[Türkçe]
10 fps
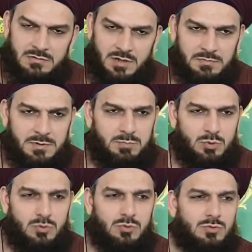Tabi
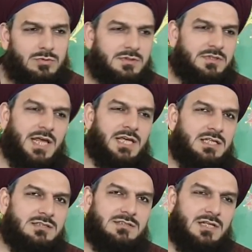bu ne
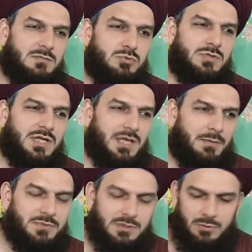insana bunları
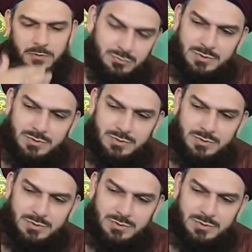yaptırıyor?